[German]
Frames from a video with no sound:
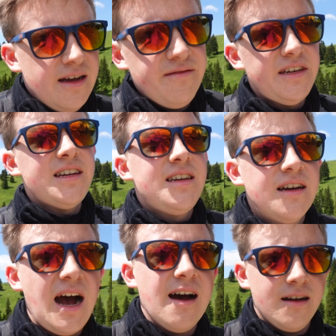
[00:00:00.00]

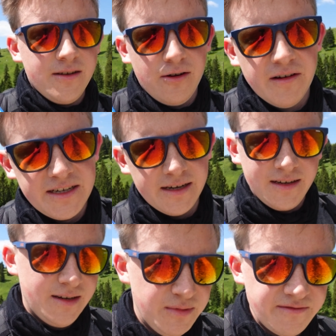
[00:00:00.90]
Wichtig, ah, noch was.
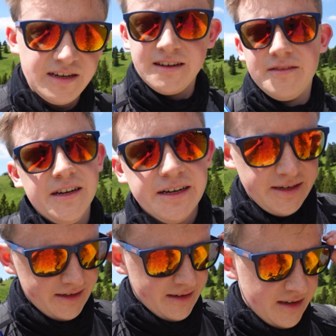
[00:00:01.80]
Mir ist was eingefallen.
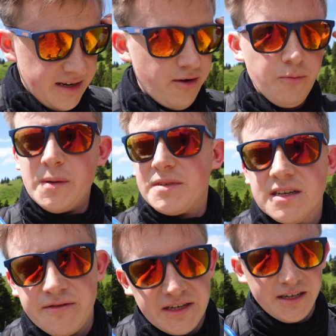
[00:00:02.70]
Hier oben gibt
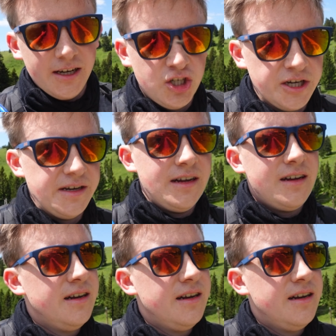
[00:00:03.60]
es quasi keinen Schatten.